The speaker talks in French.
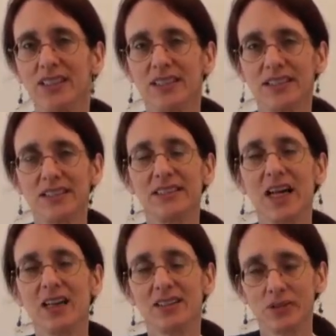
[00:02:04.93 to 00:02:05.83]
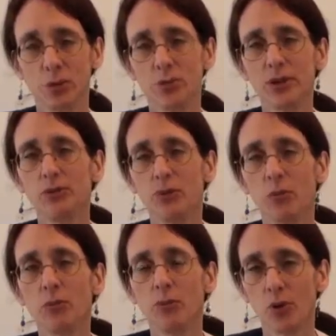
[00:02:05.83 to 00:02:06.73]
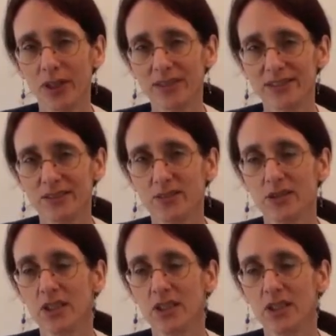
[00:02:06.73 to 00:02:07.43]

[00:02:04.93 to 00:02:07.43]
et qui a développé une forme progressive.